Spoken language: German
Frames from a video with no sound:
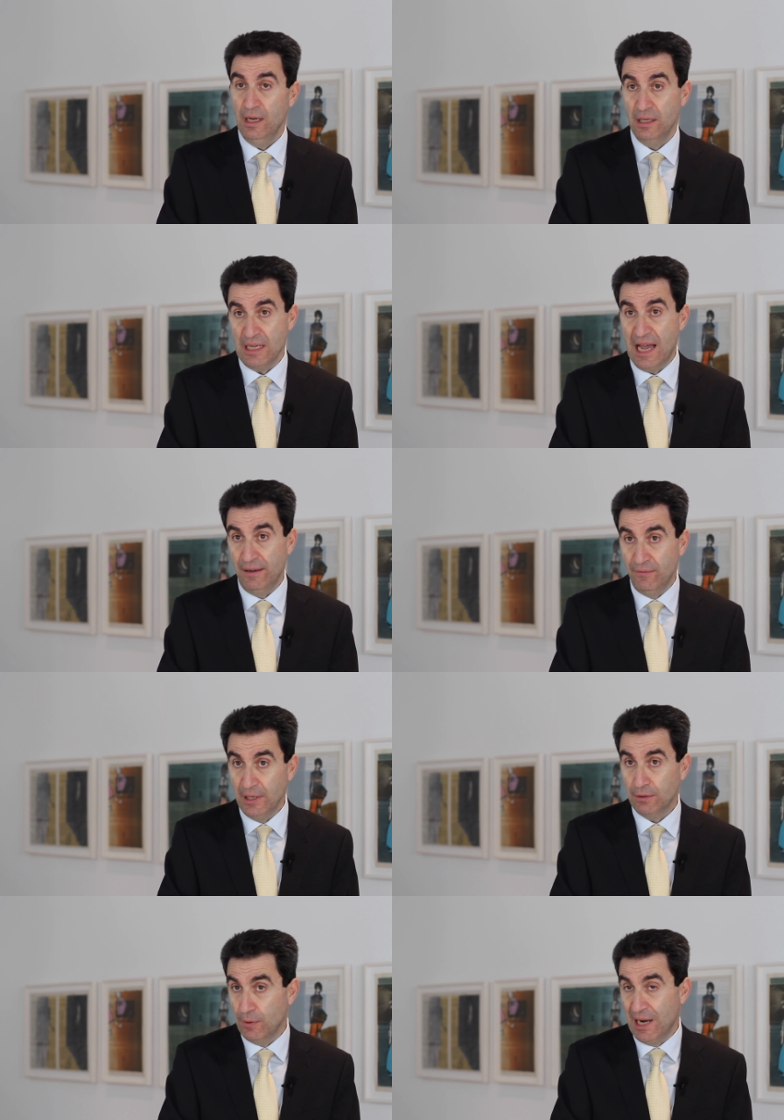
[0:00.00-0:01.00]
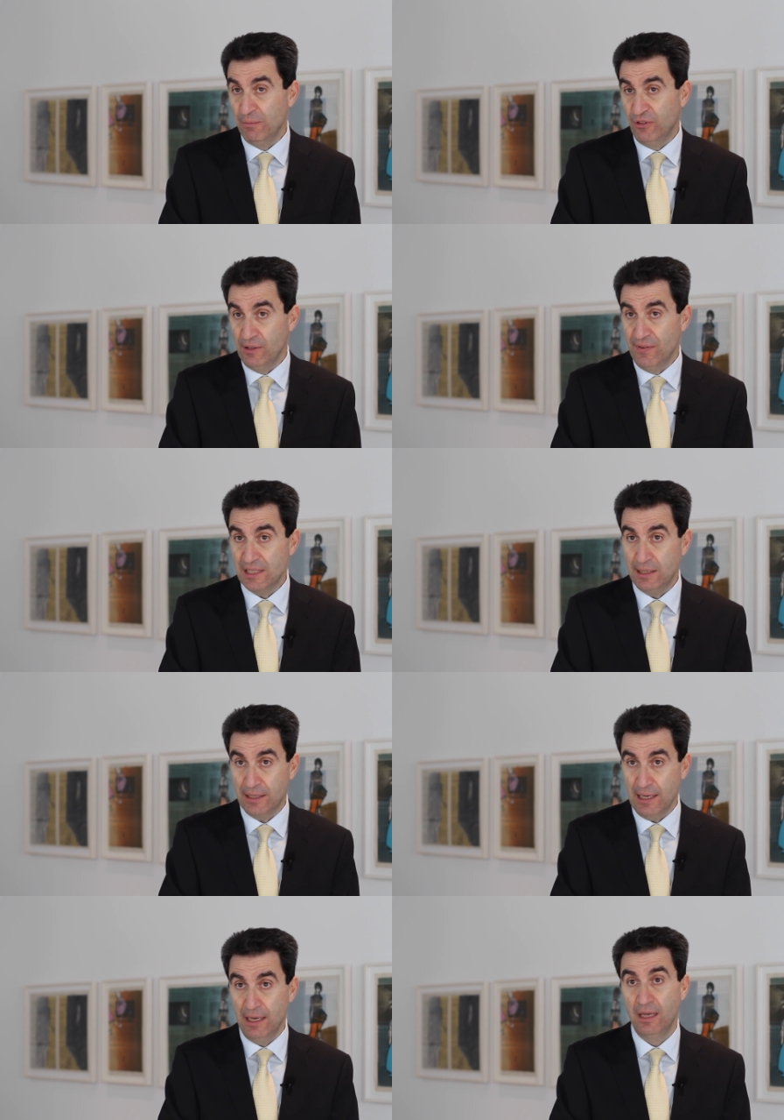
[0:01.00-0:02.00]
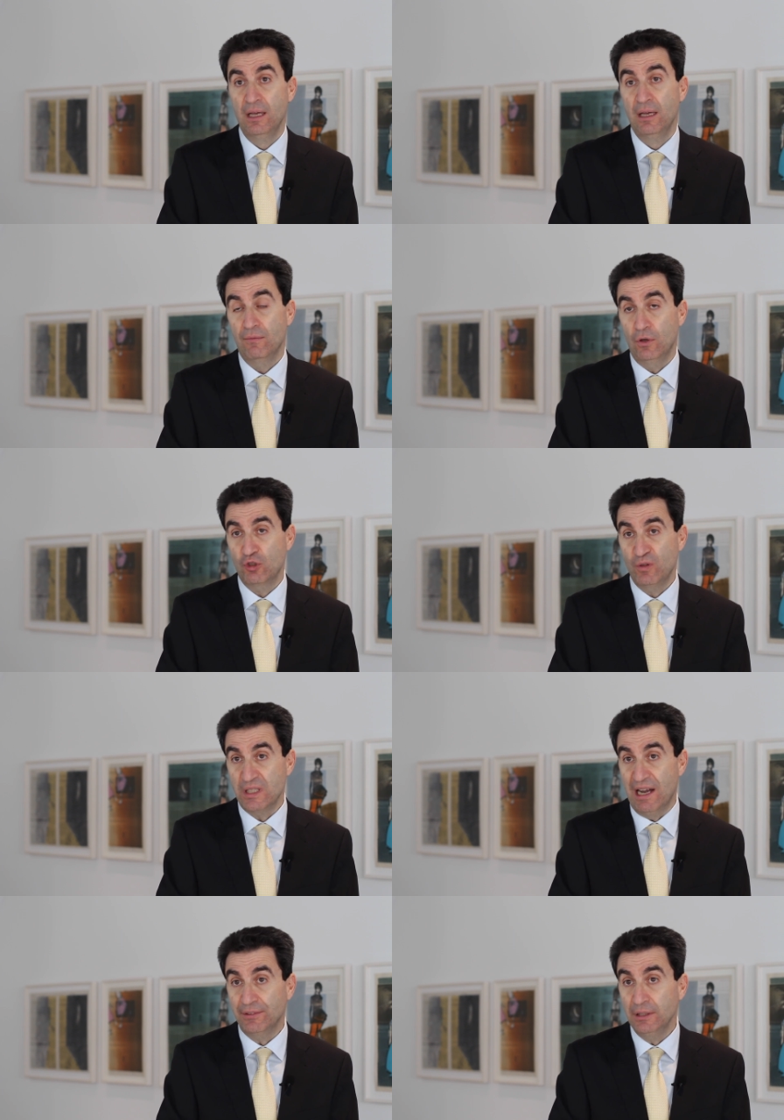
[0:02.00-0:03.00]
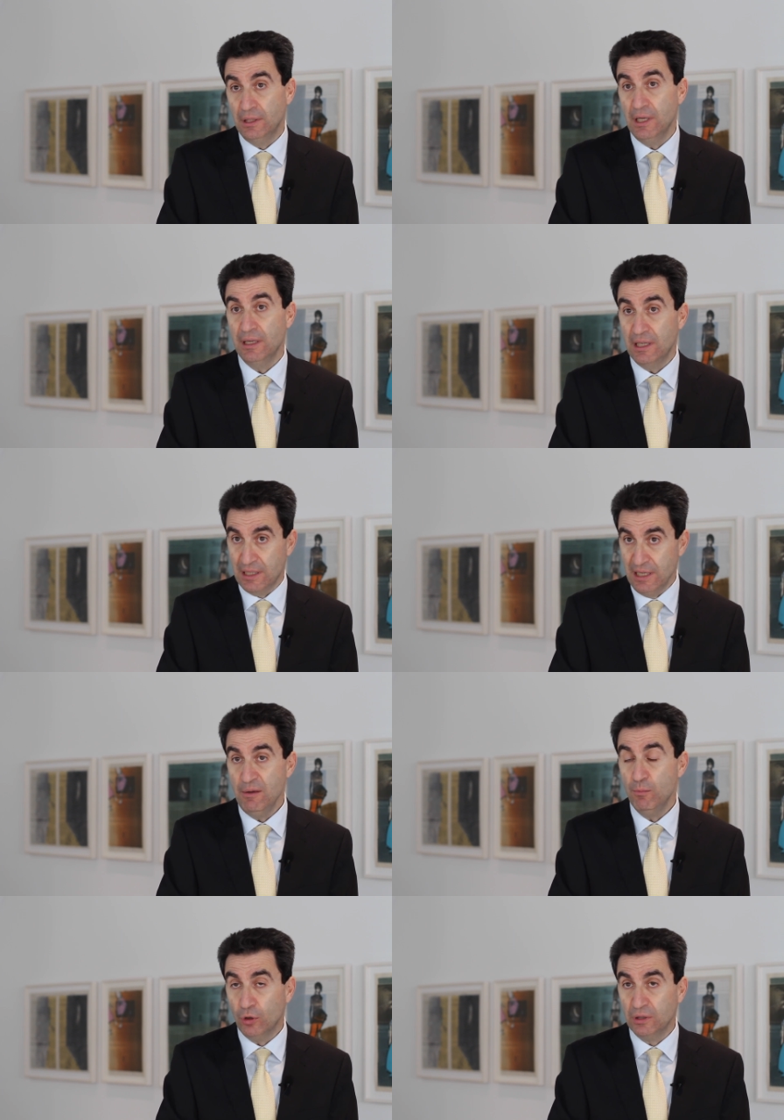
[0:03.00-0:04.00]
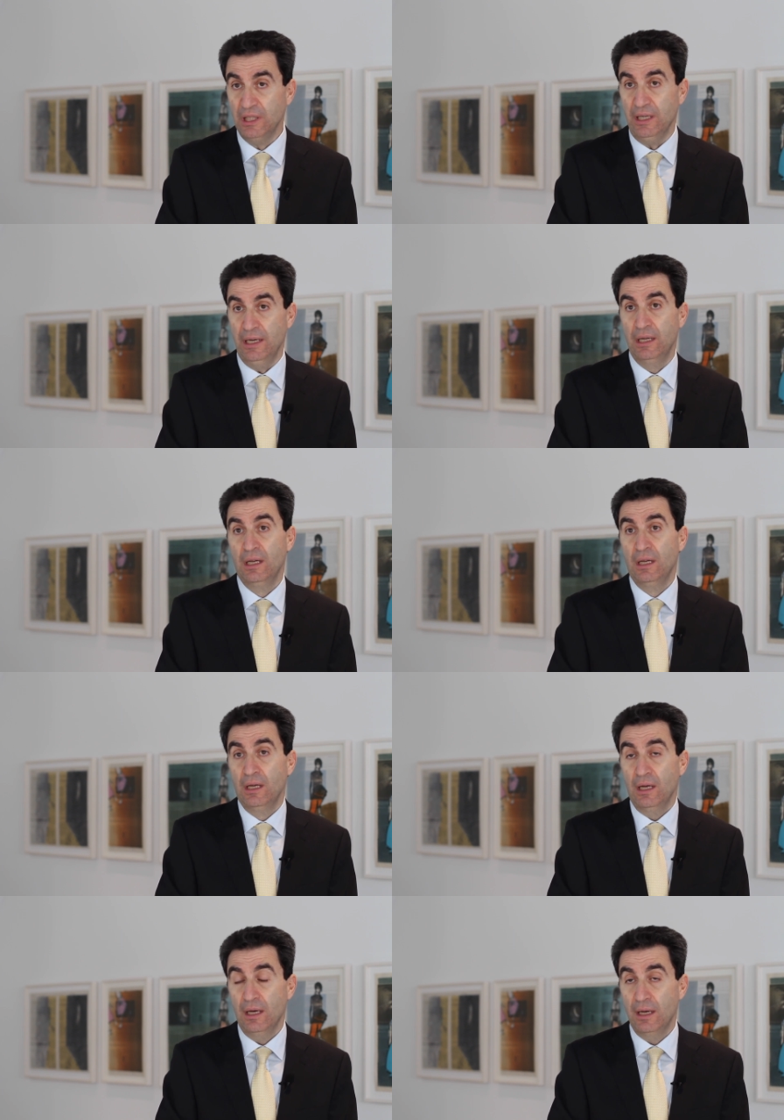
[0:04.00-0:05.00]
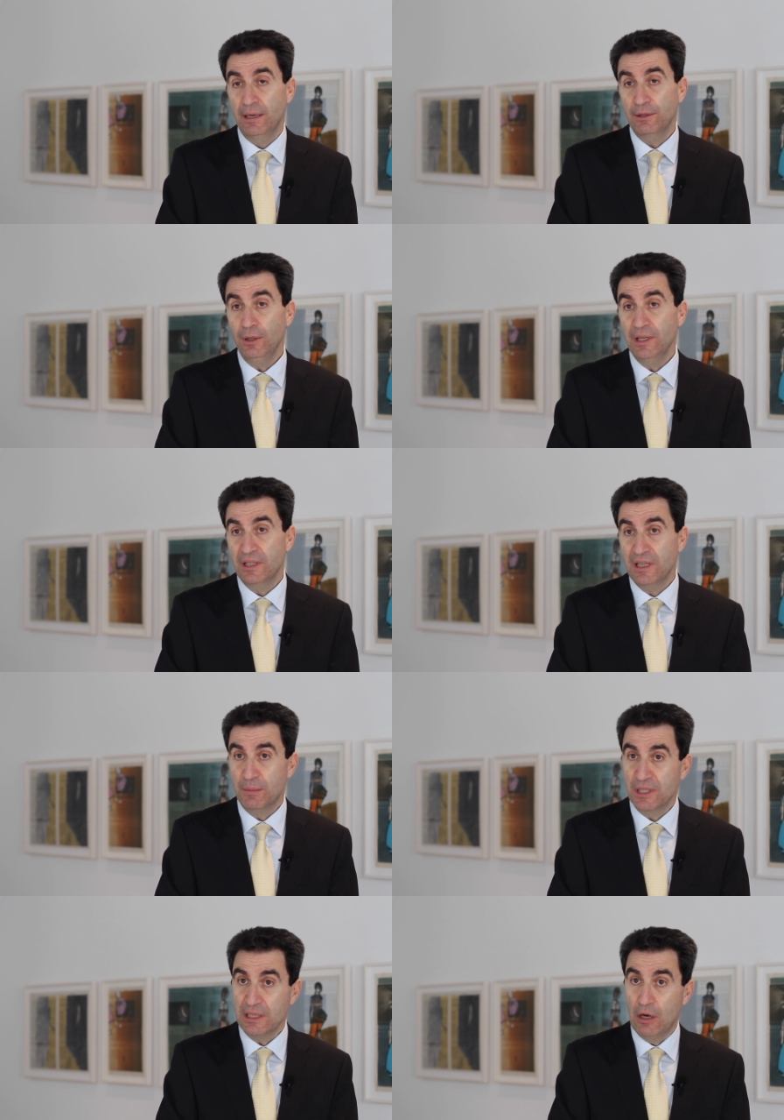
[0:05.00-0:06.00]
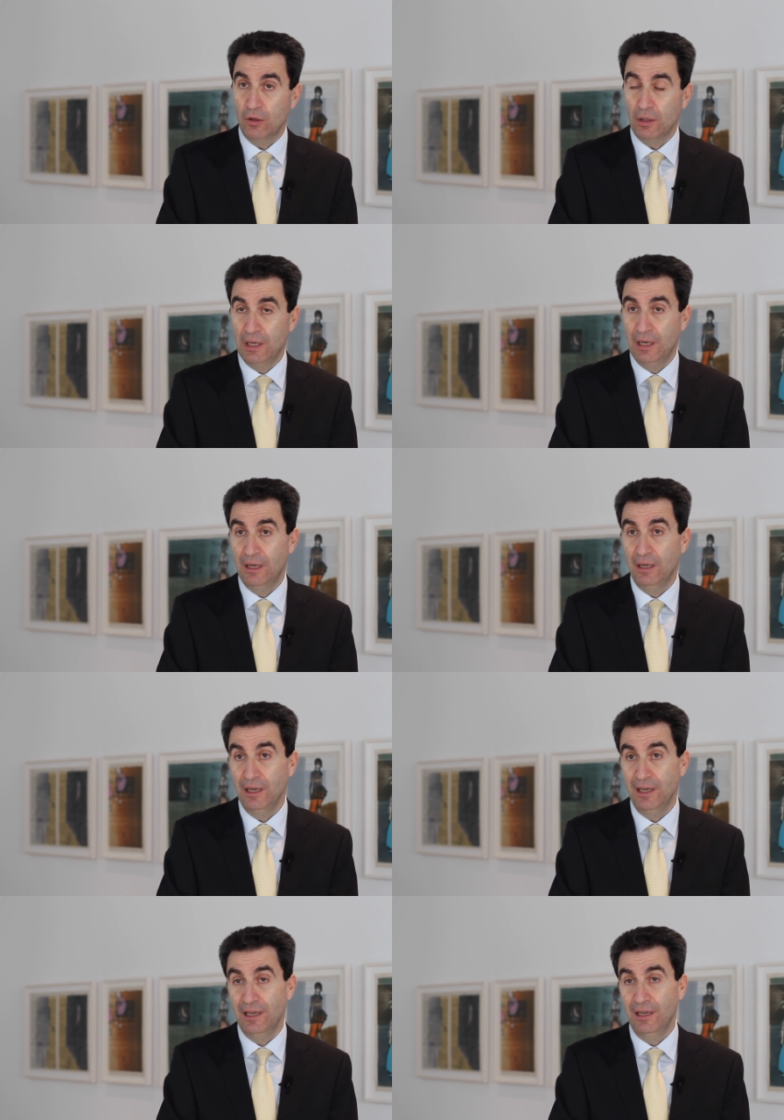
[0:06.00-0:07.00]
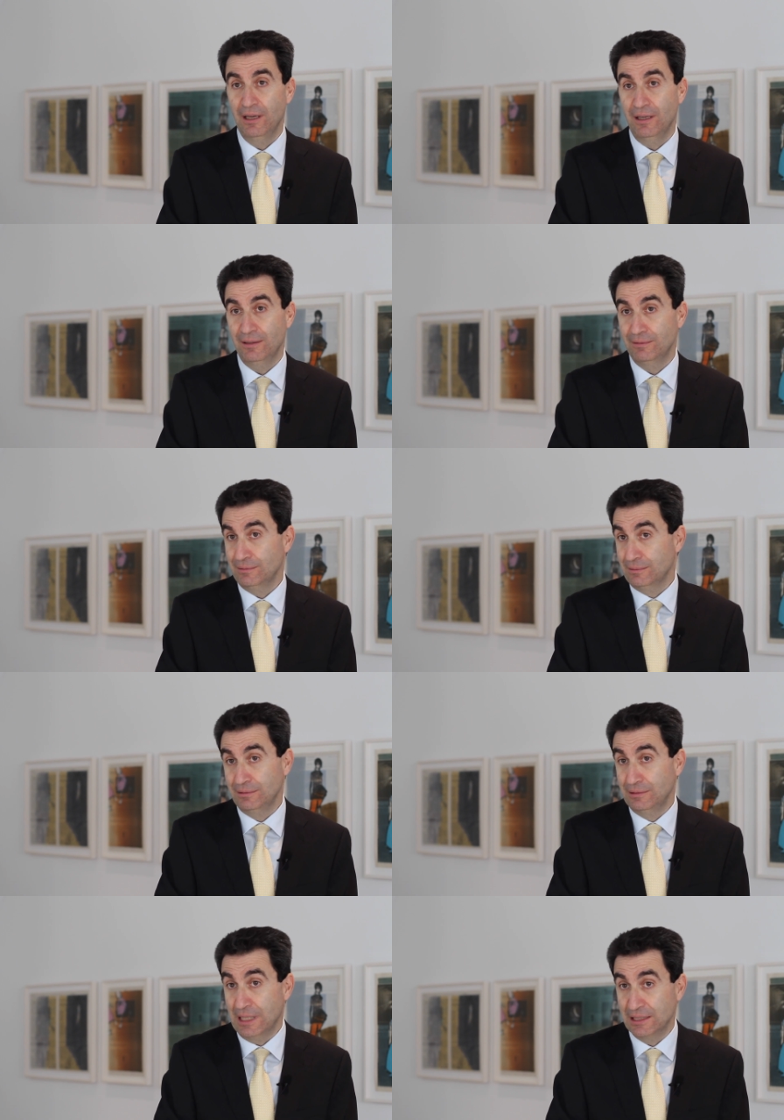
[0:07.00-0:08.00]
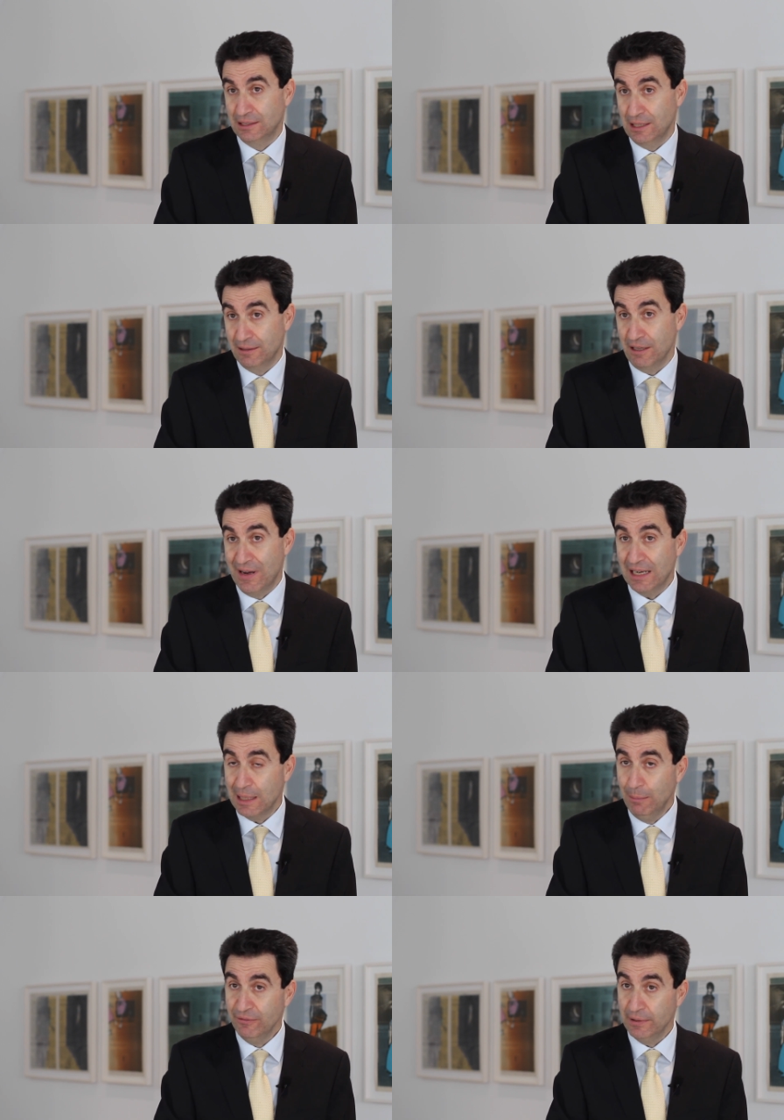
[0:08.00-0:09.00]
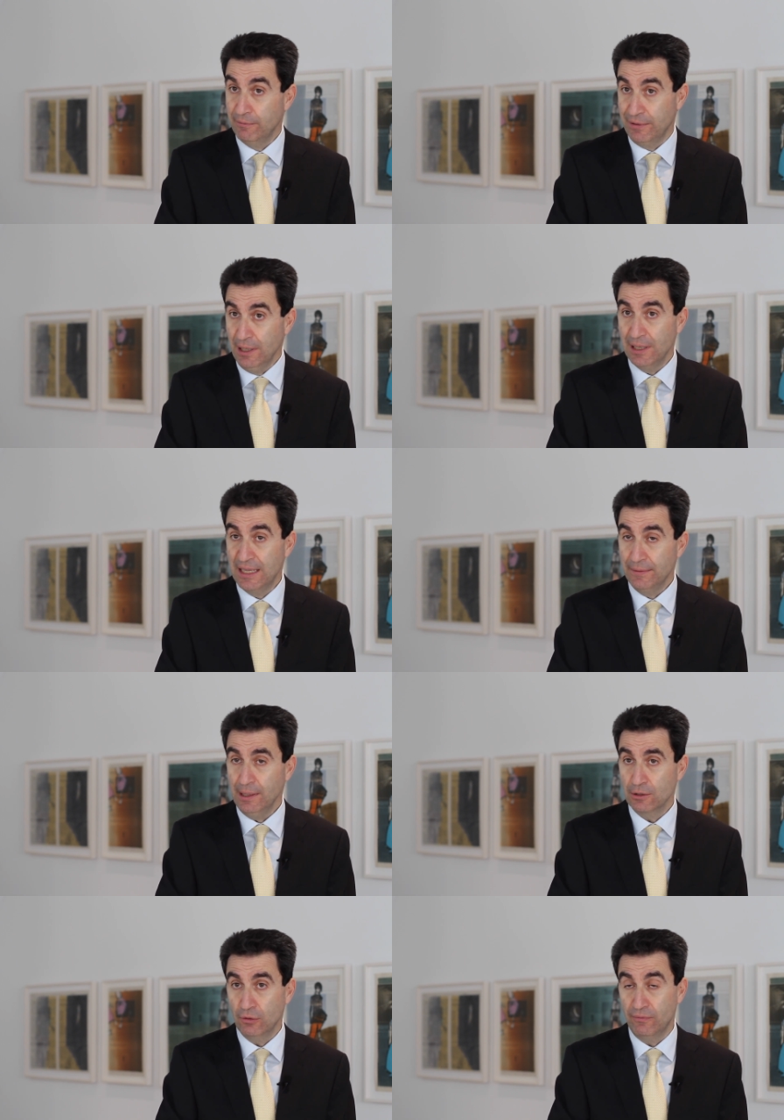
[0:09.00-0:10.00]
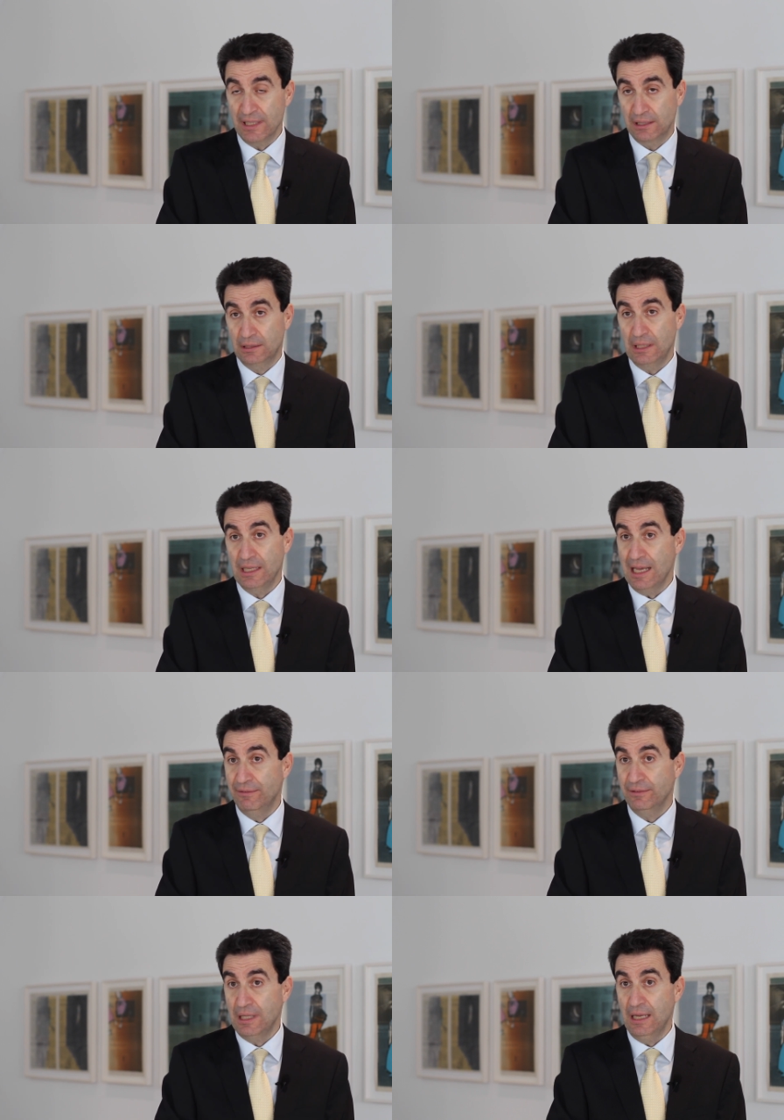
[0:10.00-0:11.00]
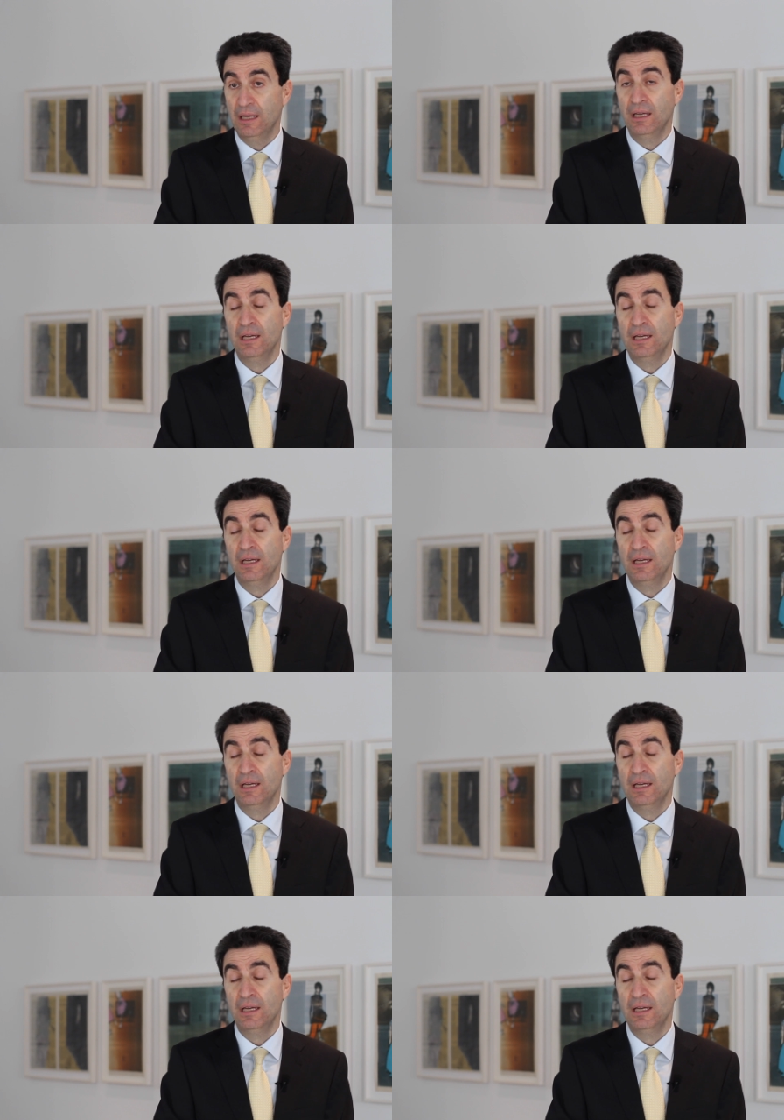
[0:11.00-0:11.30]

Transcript: sein wird, vor allem für die westliche Volkswirtschaften, die Energie importieren. natürlich gibt es auch das, der Wahlkampf in vielen Ländern, also fast die Hälfte äh,